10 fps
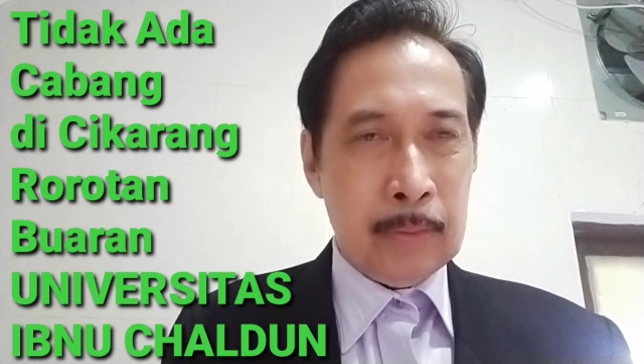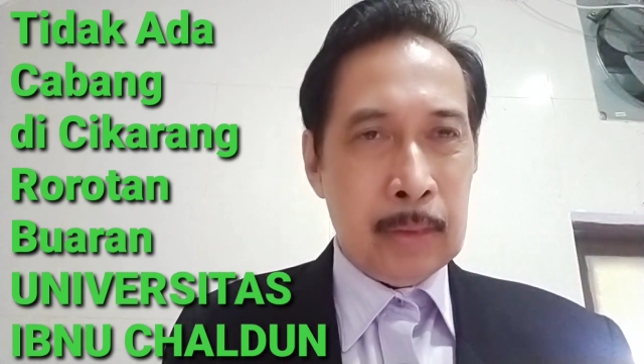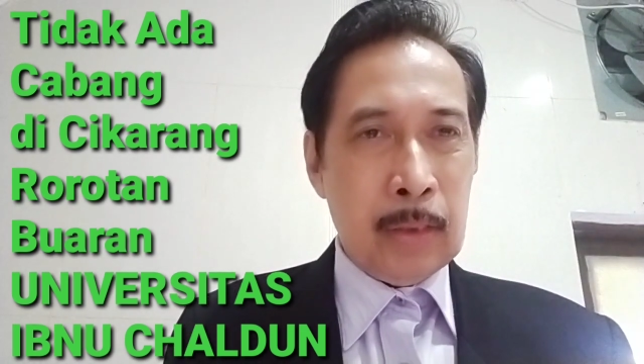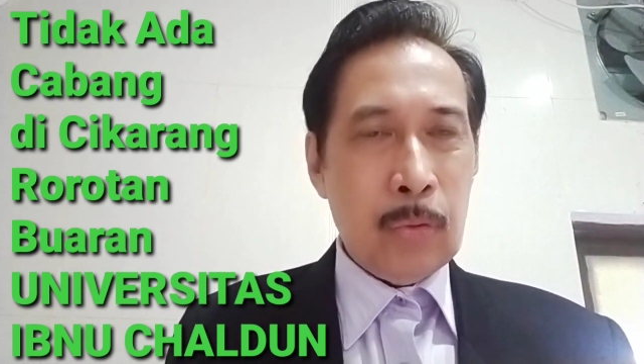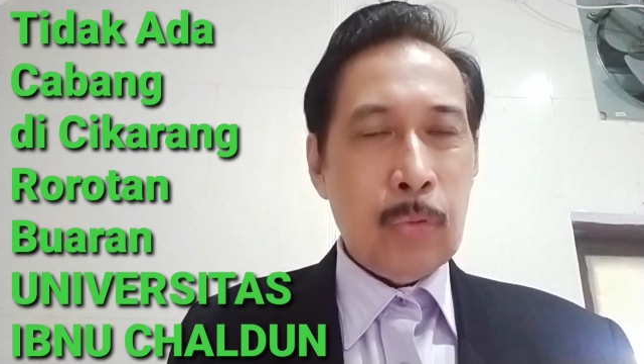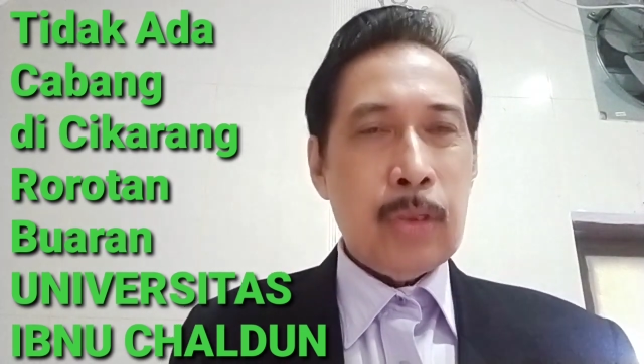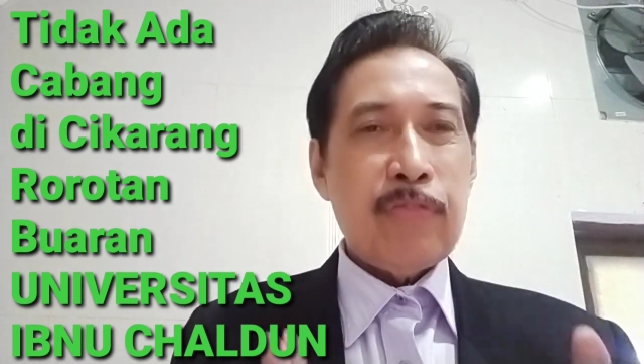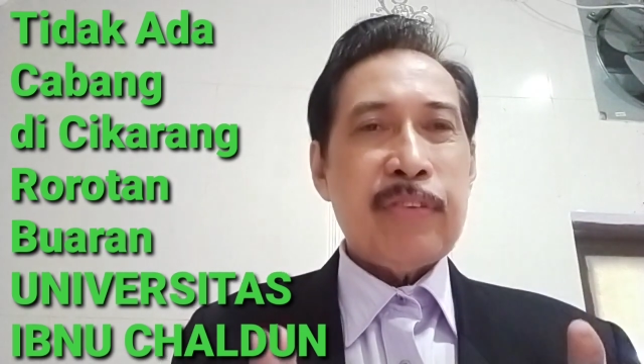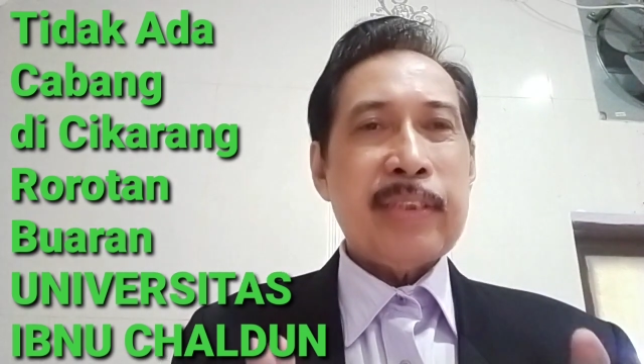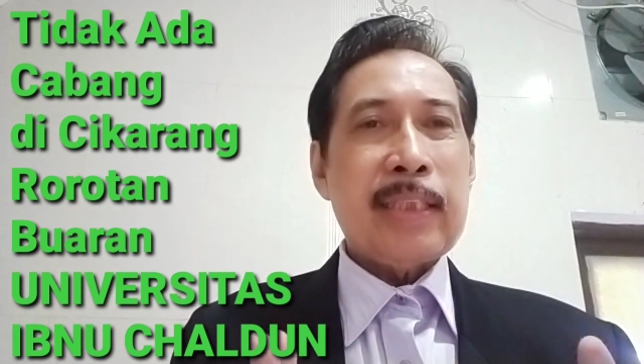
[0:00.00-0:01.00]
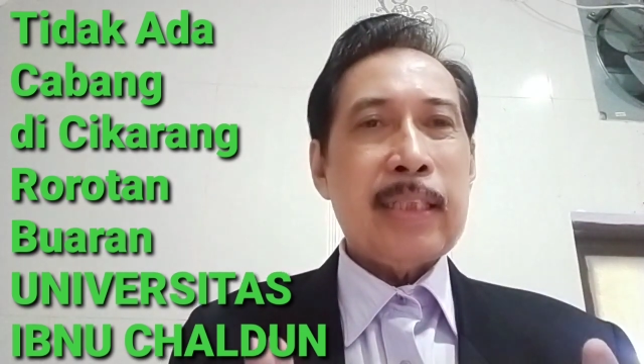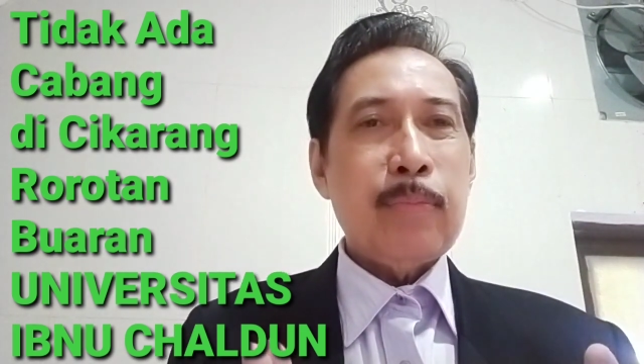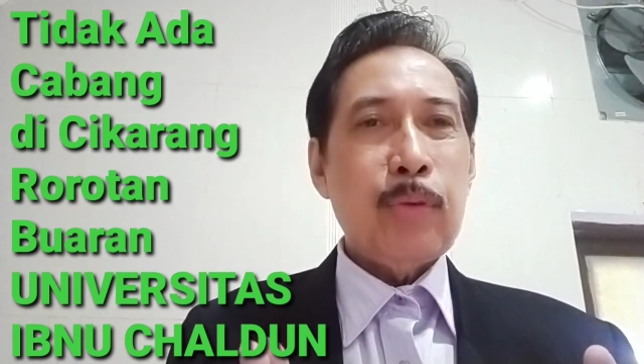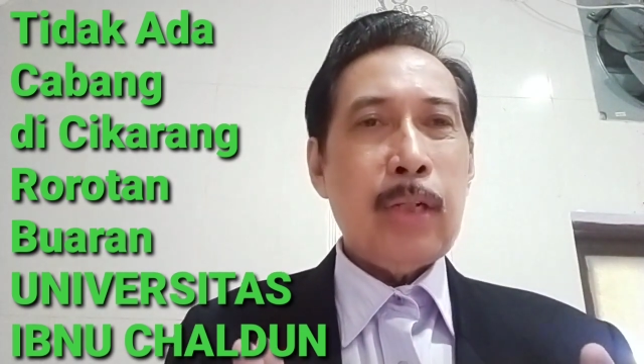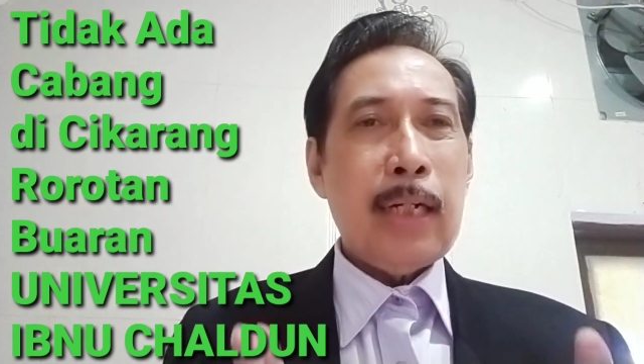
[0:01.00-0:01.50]
Universitas Ibnu
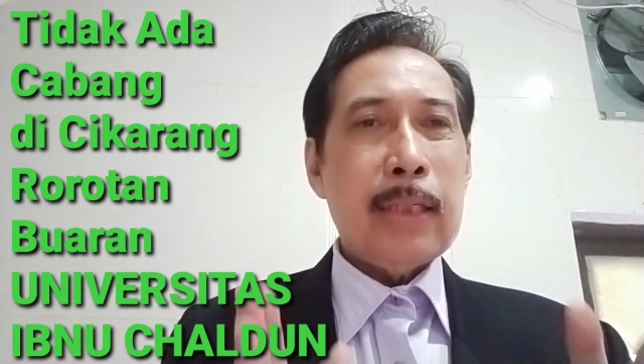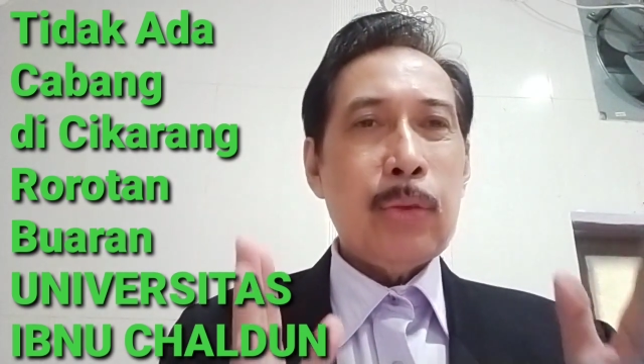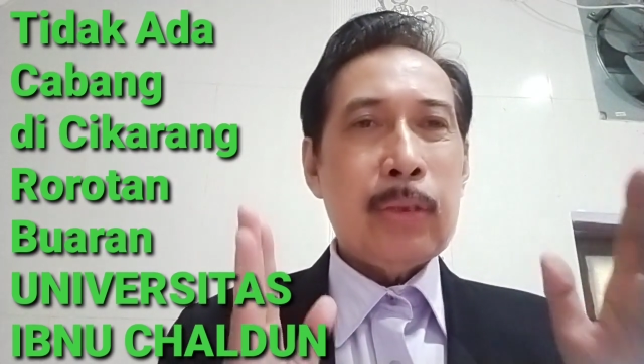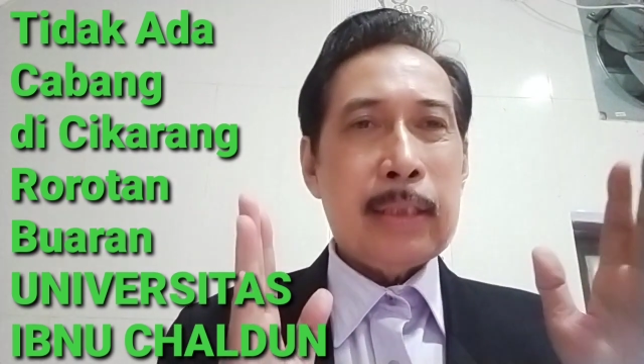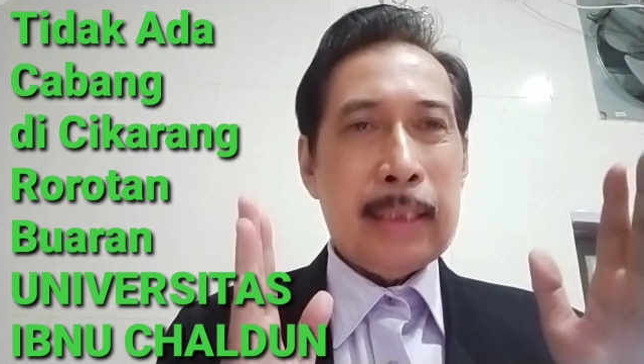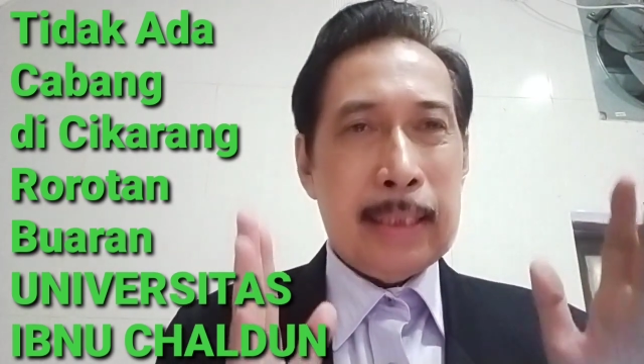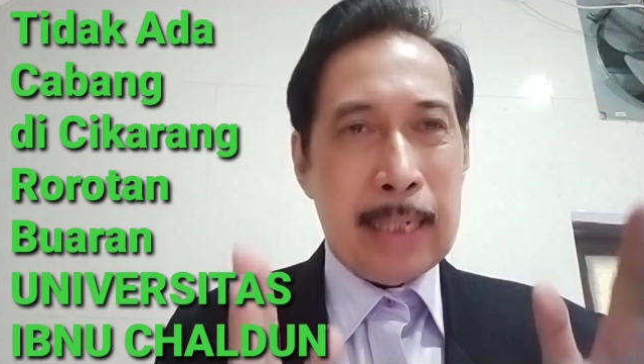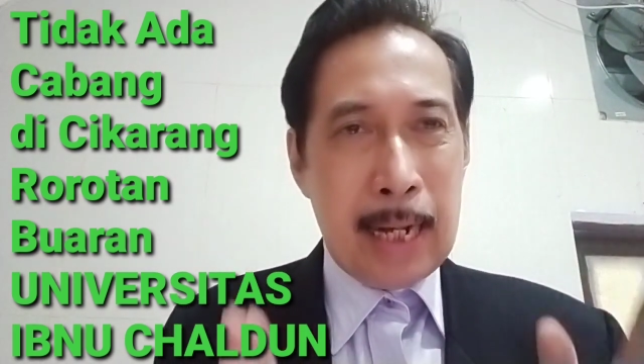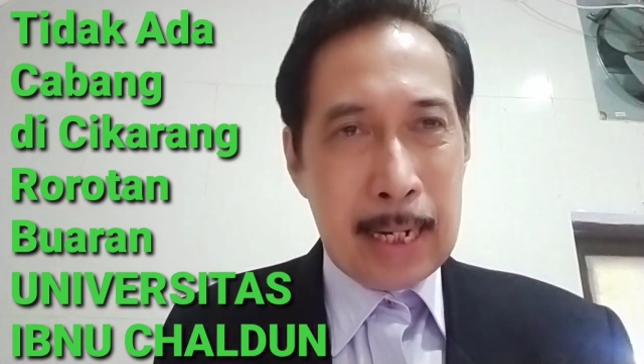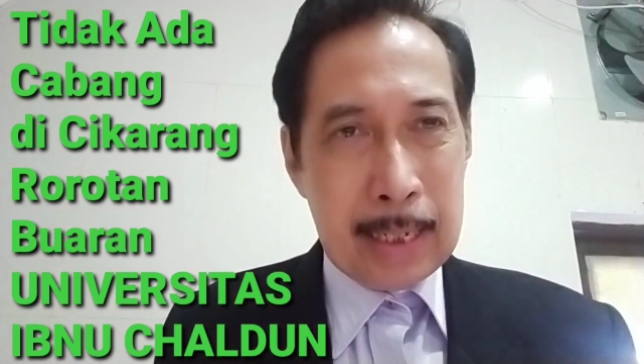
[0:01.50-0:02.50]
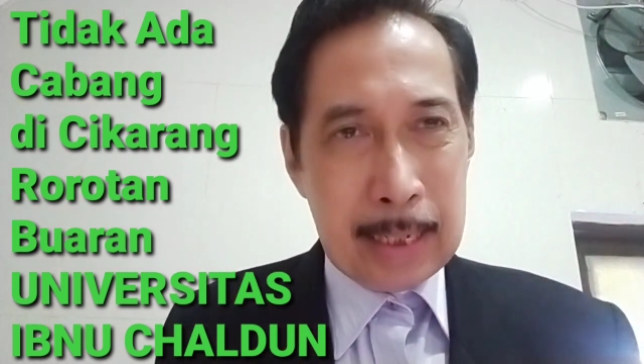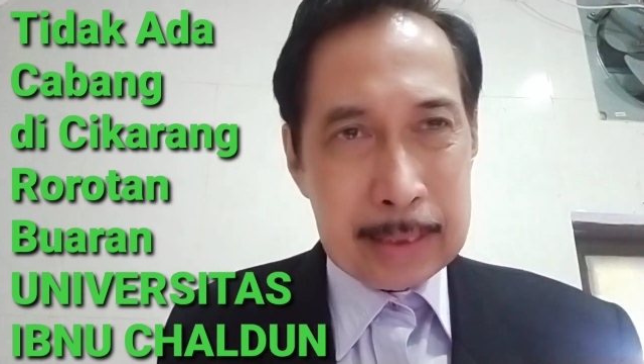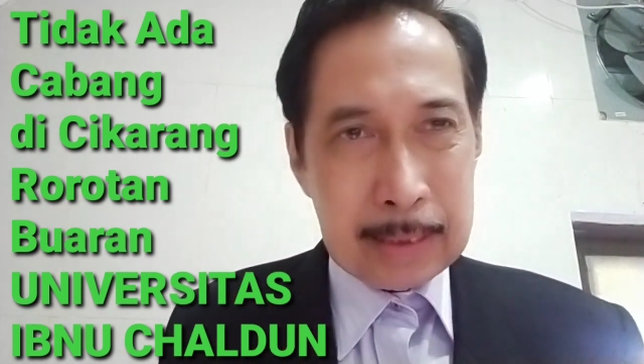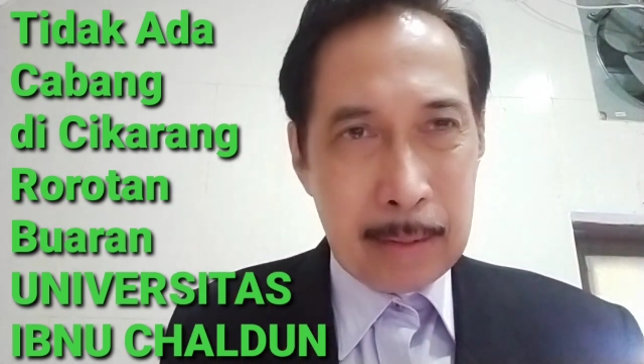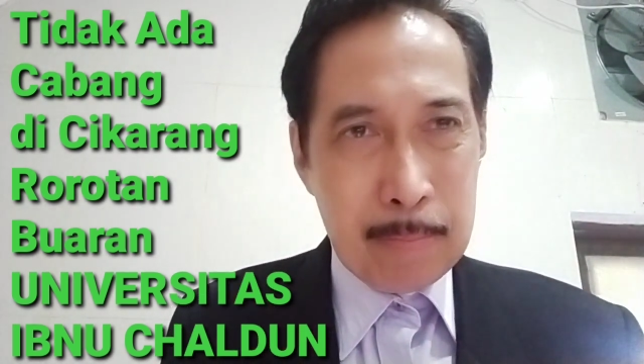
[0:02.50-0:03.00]
Khaldun tidak ada
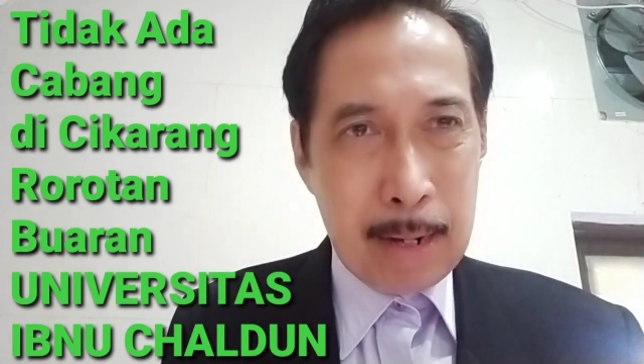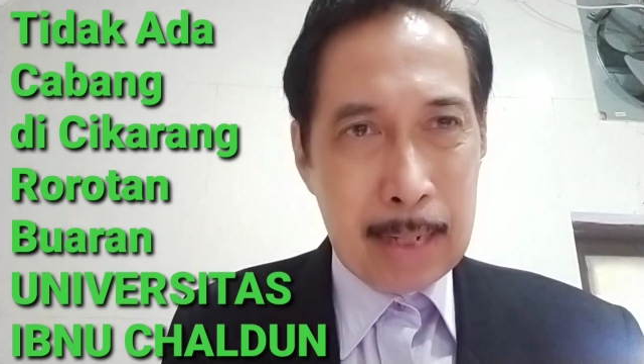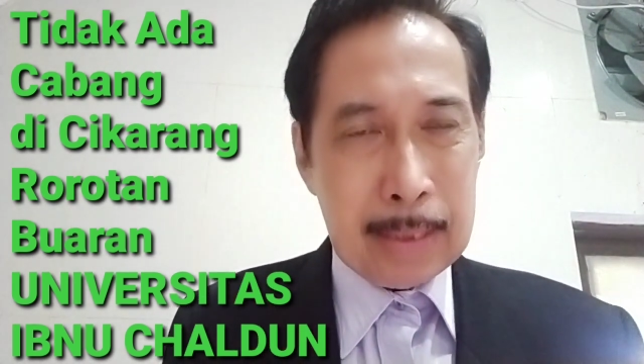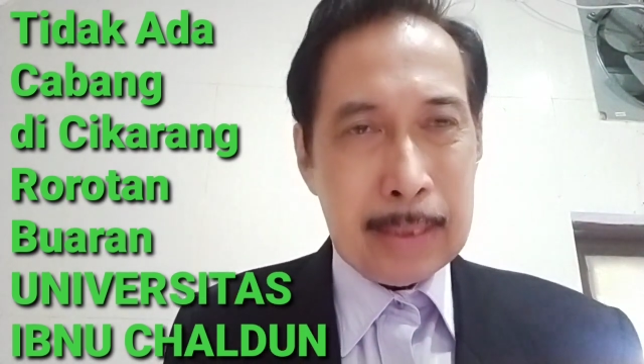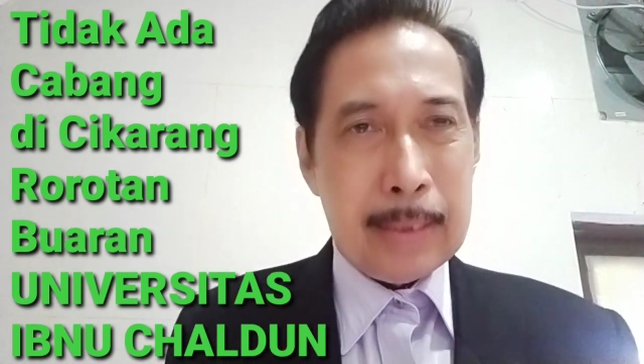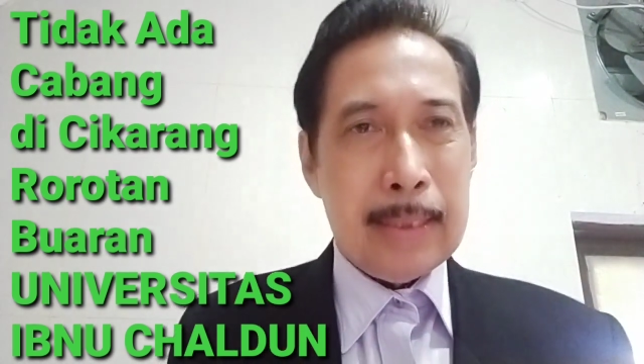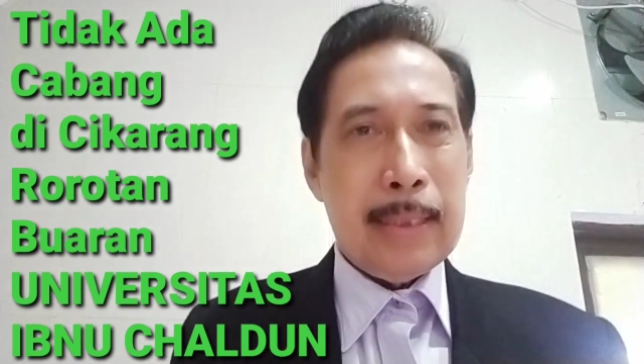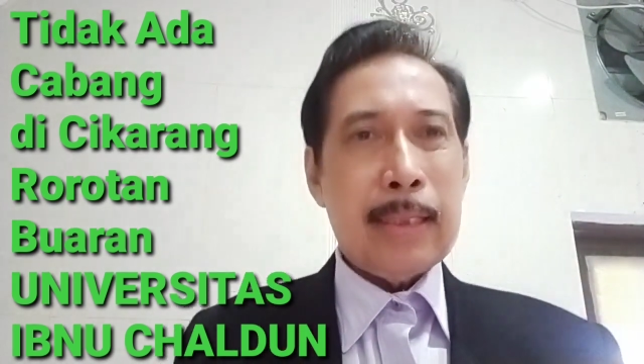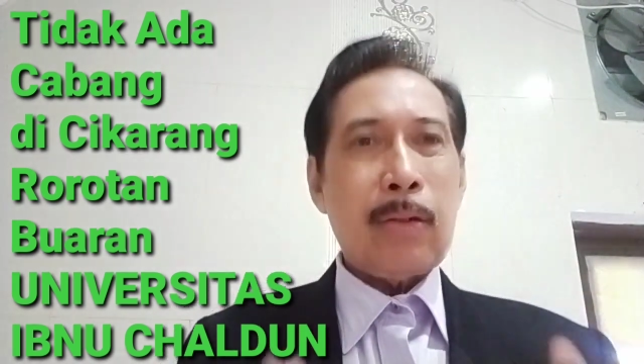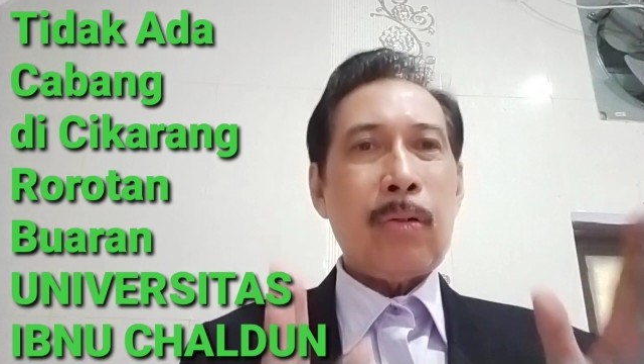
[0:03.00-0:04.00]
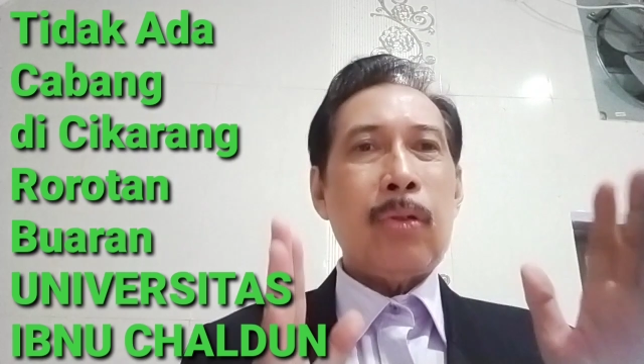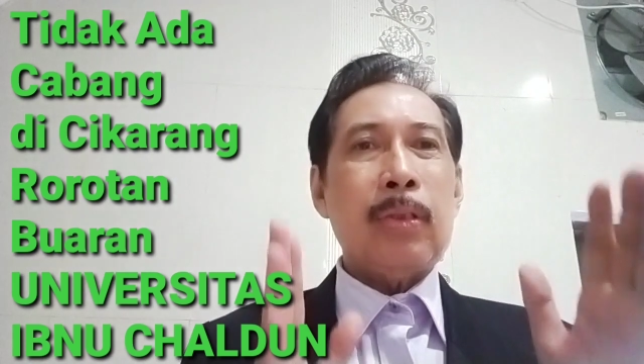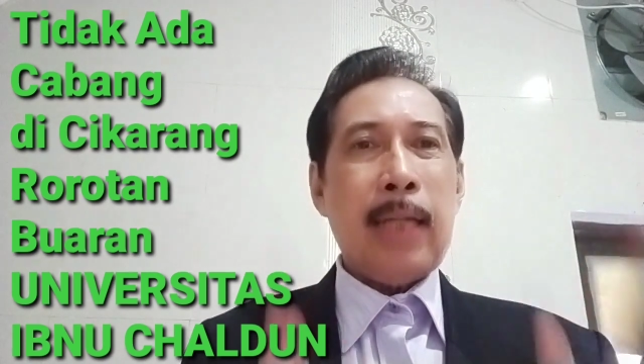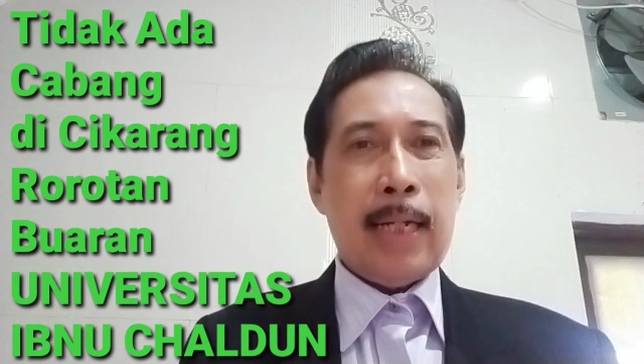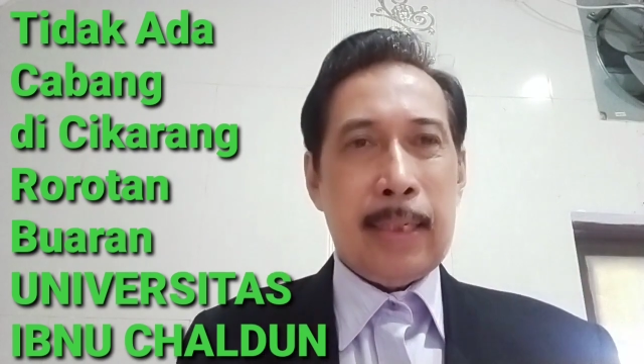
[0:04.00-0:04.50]
cabang di Rorotan,